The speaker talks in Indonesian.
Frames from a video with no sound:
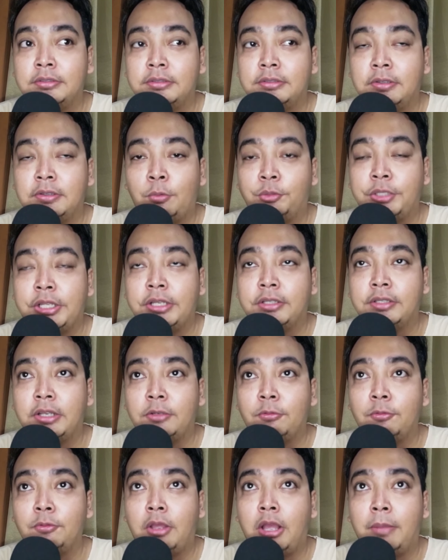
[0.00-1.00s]
rutinkan
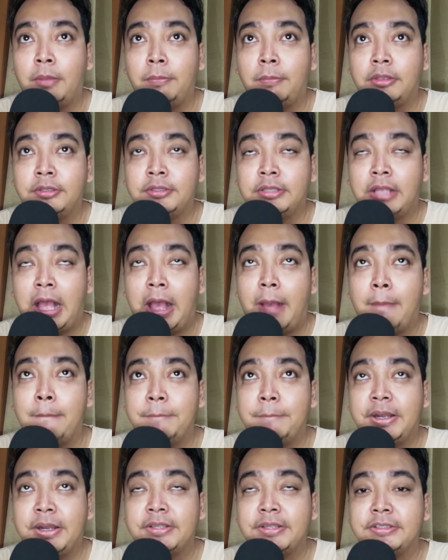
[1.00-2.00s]
tuh
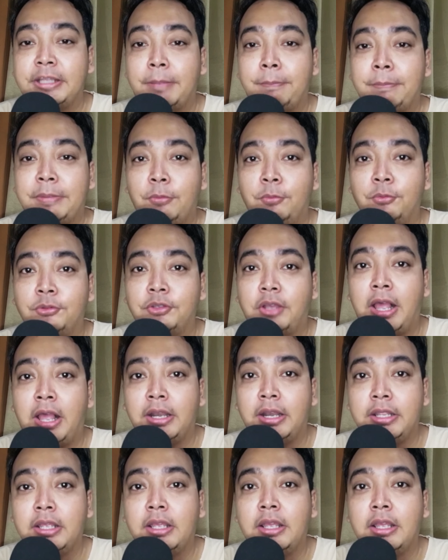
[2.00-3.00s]
hampir setiap minggu sekali